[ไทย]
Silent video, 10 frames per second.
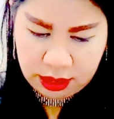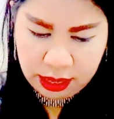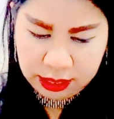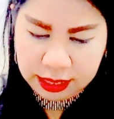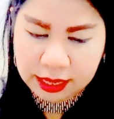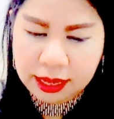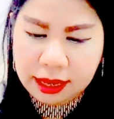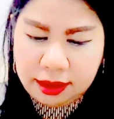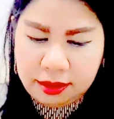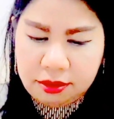อันนี้
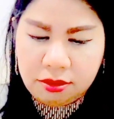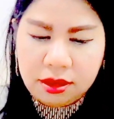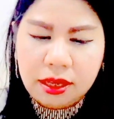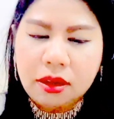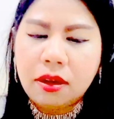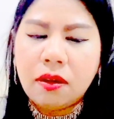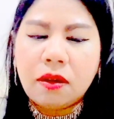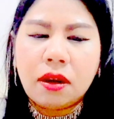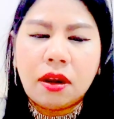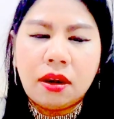ค่ะ ตัวนี้ก็
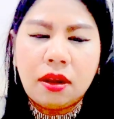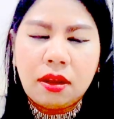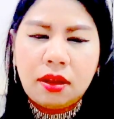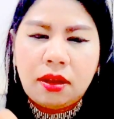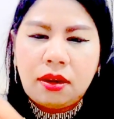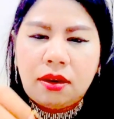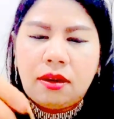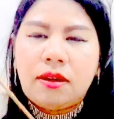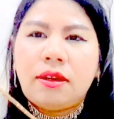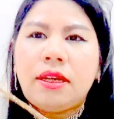
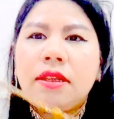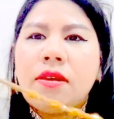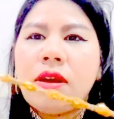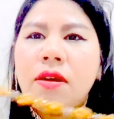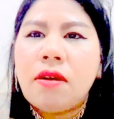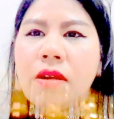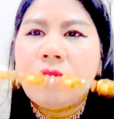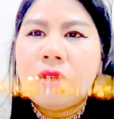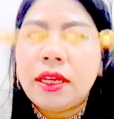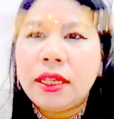นี่สร้อยคอ
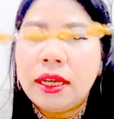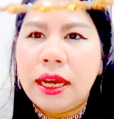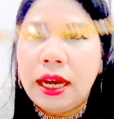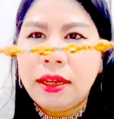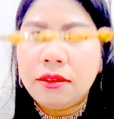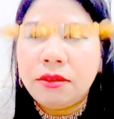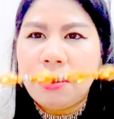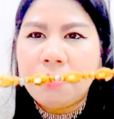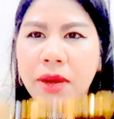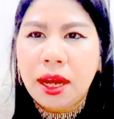ตัวนี้นะคะ ส
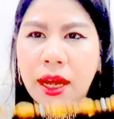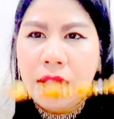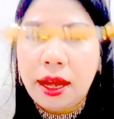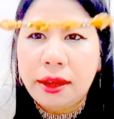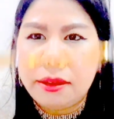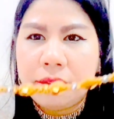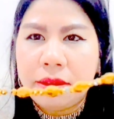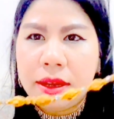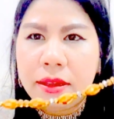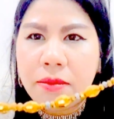วยมาก
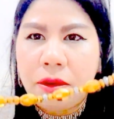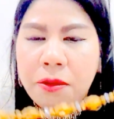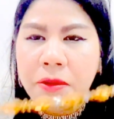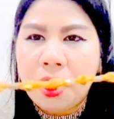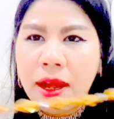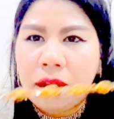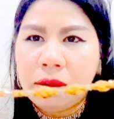อยากจะบอกว่า